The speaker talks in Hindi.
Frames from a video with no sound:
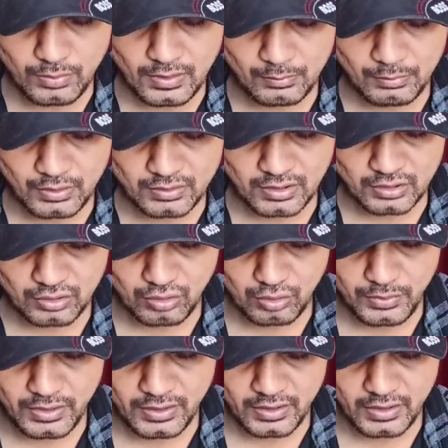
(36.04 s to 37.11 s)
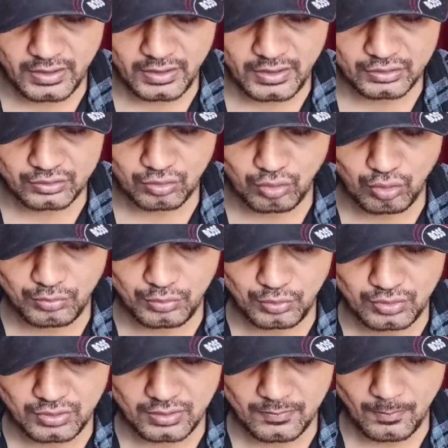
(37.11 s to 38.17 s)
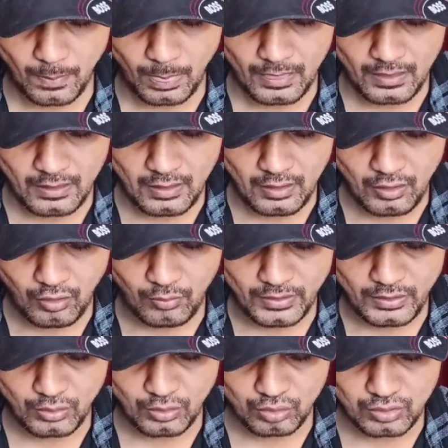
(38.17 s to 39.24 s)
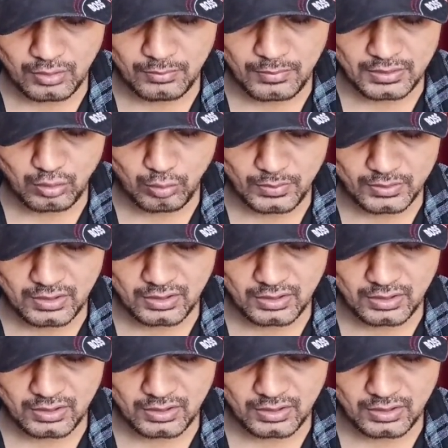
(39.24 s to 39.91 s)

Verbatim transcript: पर आप देख सकते हो मेरे हैं एक व्यूज और वहीं दोस्तों जब मैं इसे ओपन